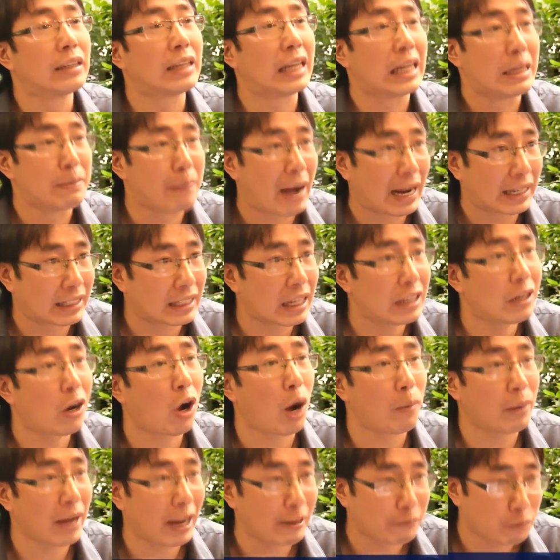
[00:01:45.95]
thì bản thân
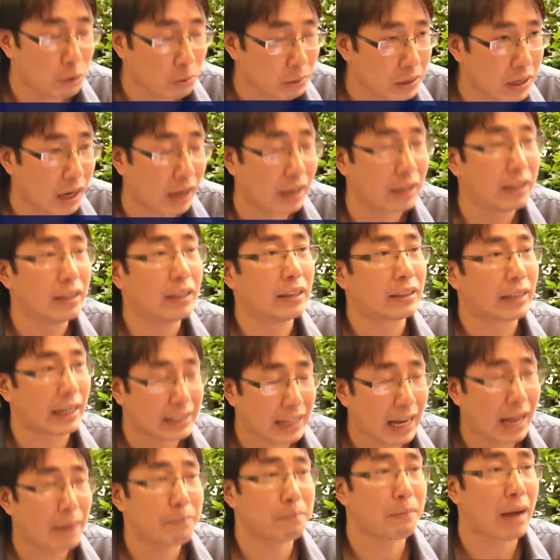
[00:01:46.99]
họ mới hạnh phúc được thành ra